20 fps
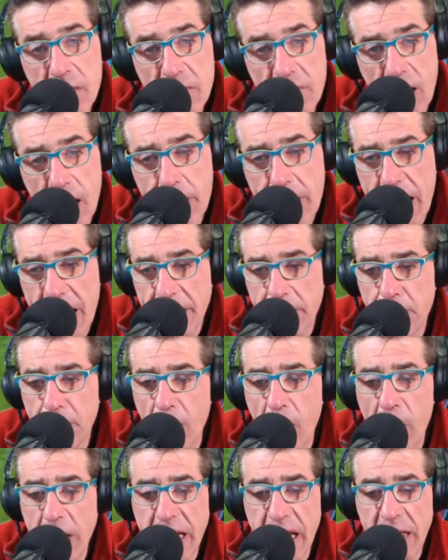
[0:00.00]
Va bene,
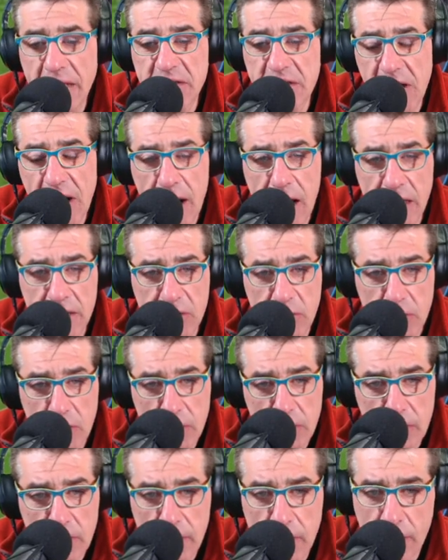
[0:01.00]
poi è
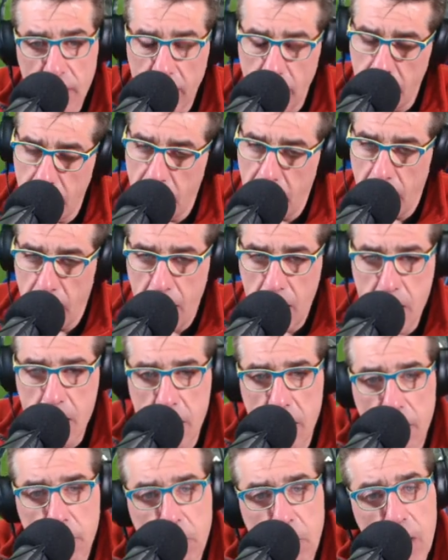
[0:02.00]
entrato
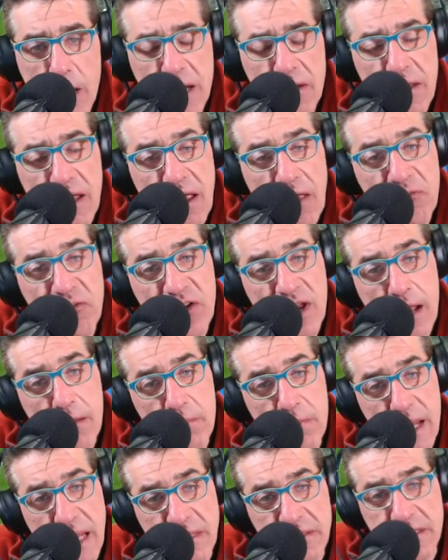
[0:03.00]
poi eh,
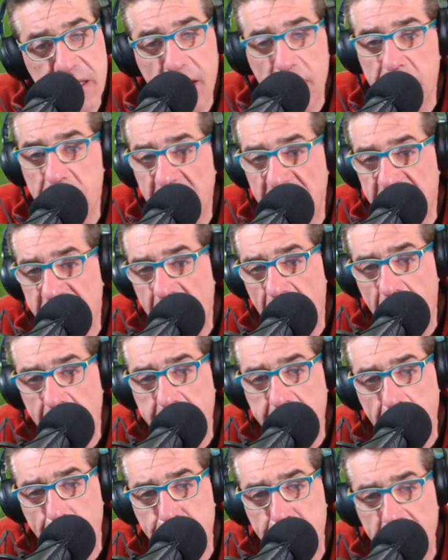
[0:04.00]
finalmente il mister ha
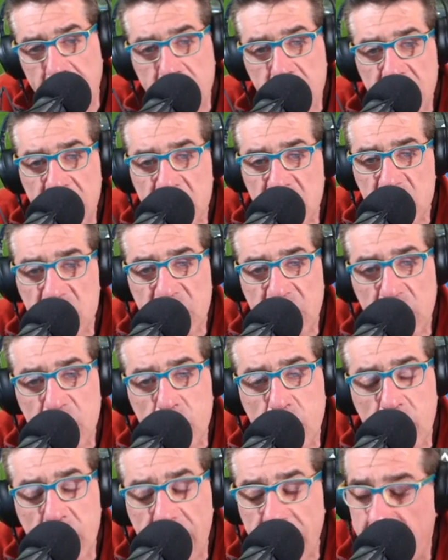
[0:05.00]
capito di
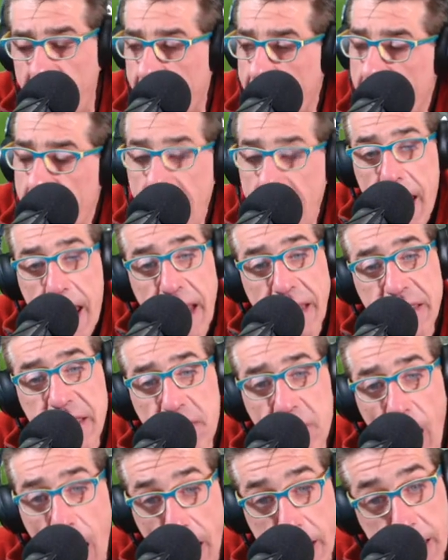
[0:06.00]
sostituire e
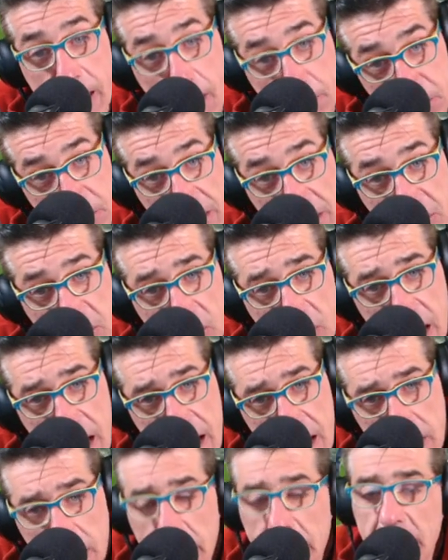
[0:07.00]
di, ha capito
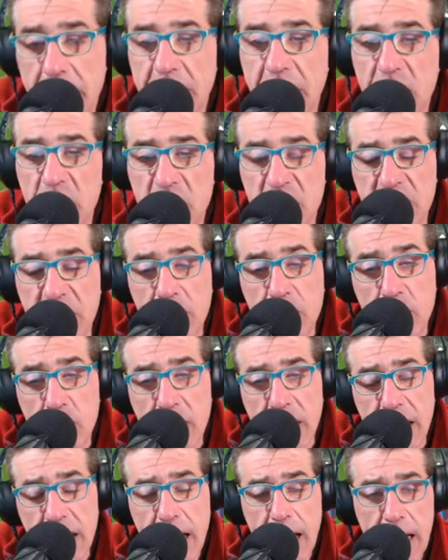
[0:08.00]
eh, di
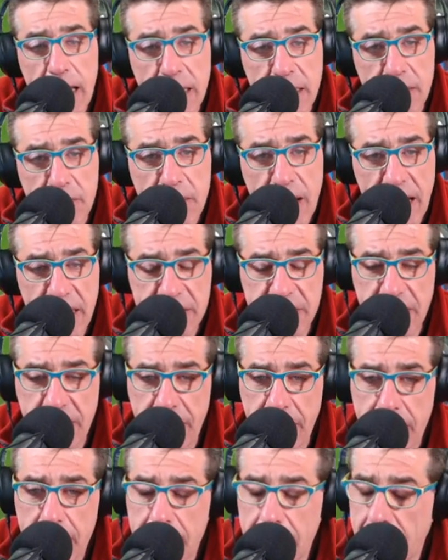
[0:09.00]
sostituire e di
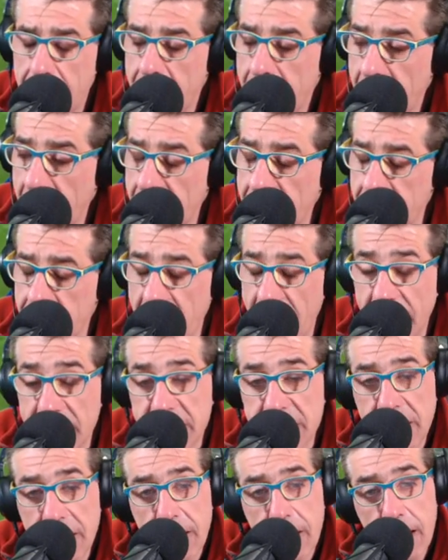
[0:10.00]
mettere, e di
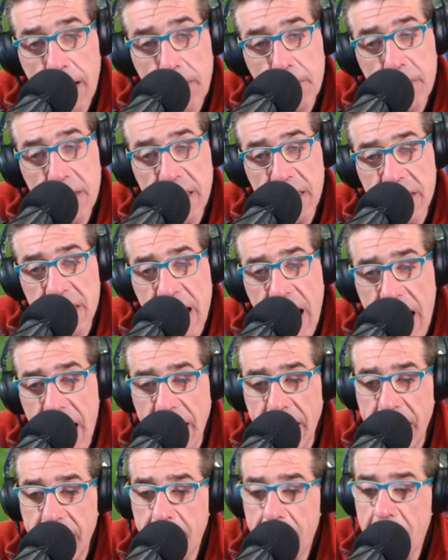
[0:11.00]
mettere
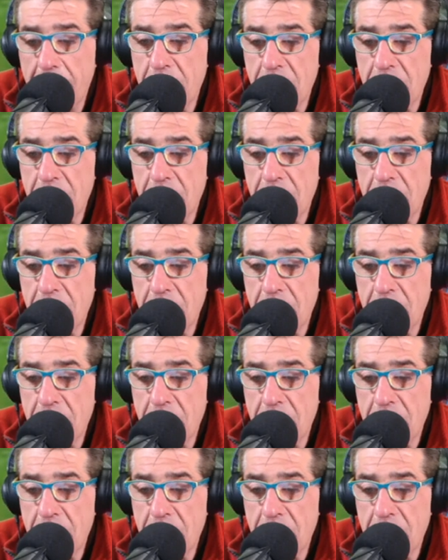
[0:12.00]
Birindelli